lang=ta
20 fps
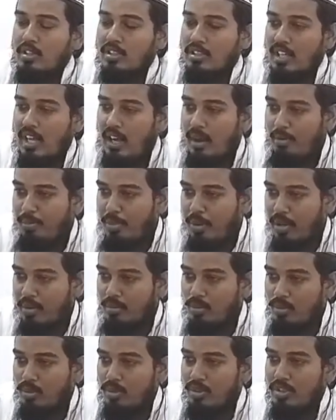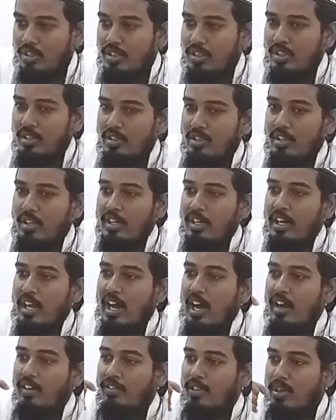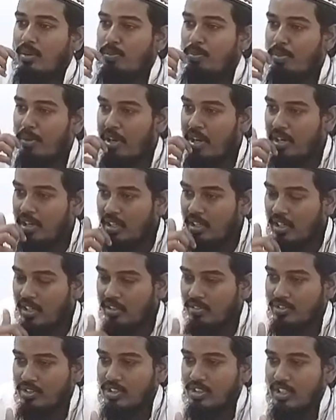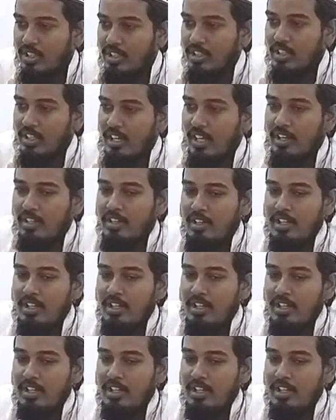சாப்பிடும்போது நாவை பேணுகிற விஷயத்தில்